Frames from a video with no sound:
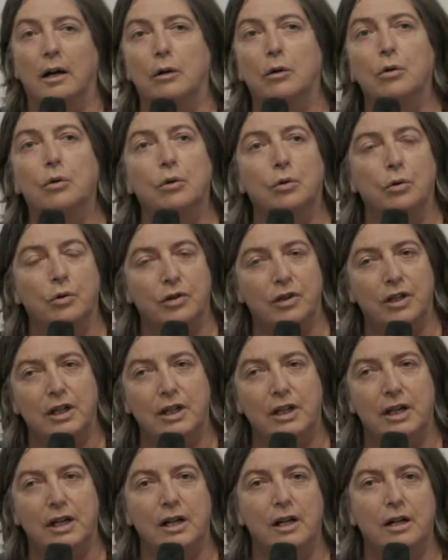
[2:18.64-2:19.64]
aux
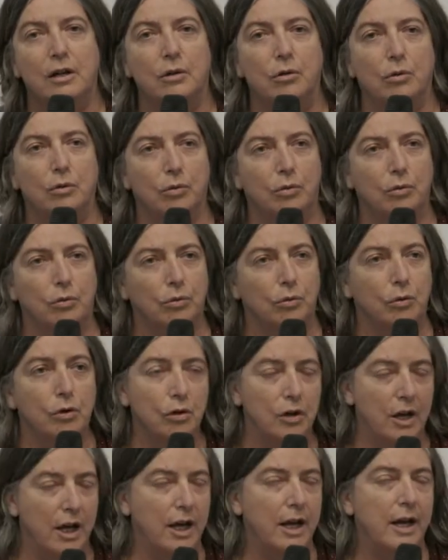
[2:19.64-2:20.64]
conseillers, aux
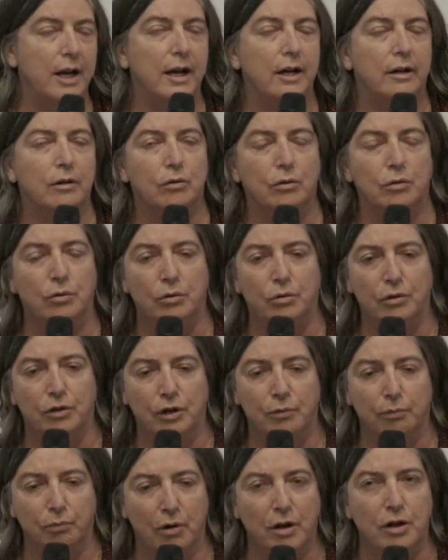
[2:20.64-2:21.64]
collègues, aux
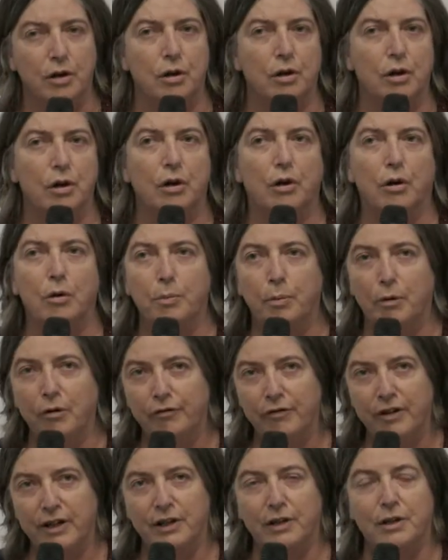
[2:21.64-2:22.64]
employeurs, aux
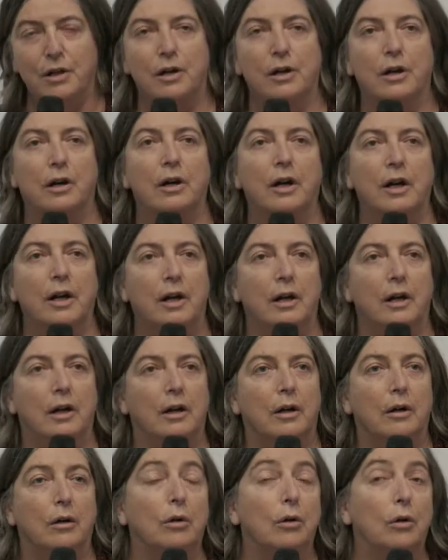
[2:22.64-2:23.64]
professeurs,
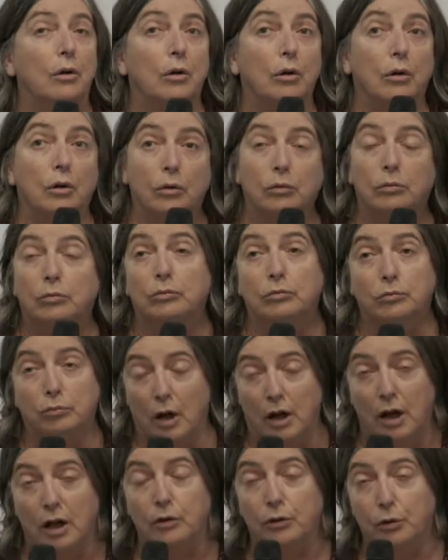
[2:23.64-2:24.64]

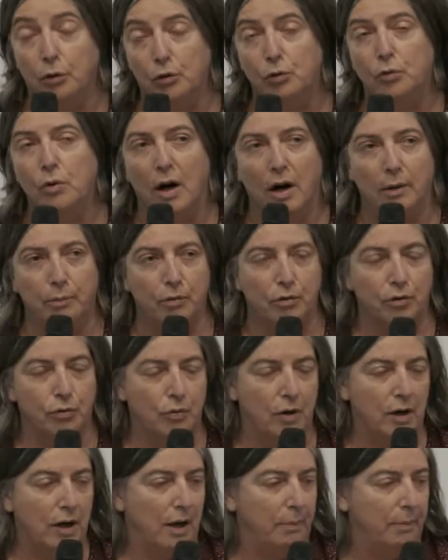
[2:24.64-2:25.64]
voilà, de quoi a
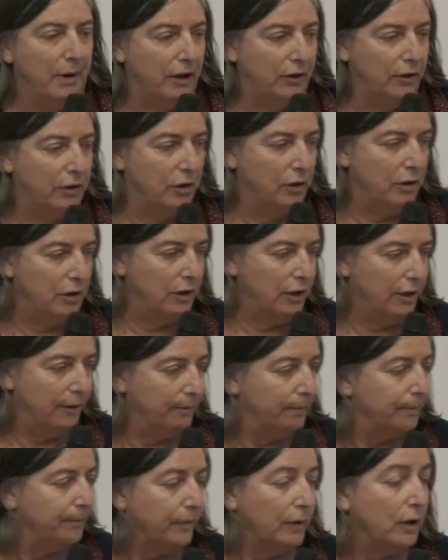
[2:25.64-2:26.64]
besoin la personne,
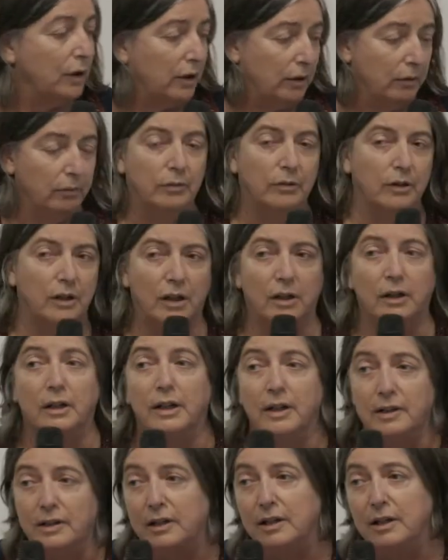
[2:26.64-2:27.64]

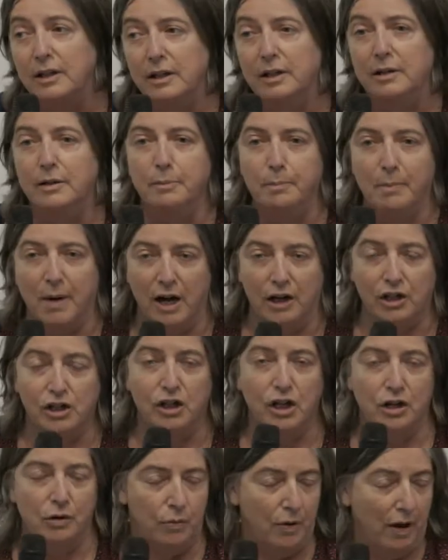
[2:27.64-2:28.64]
qu'est-ce qui
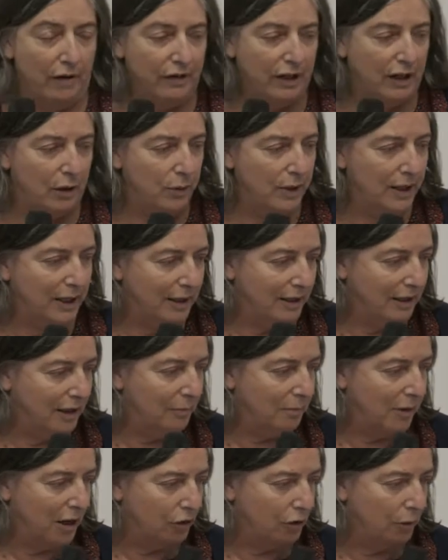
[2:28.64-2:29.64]
marche avec lui, qu'est-ce qui
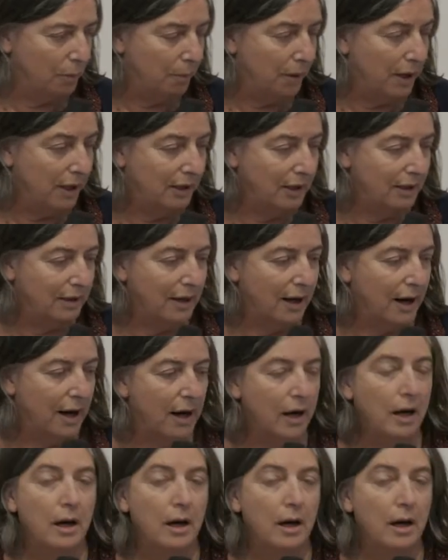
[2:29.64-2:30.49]
ne marche pas, etc.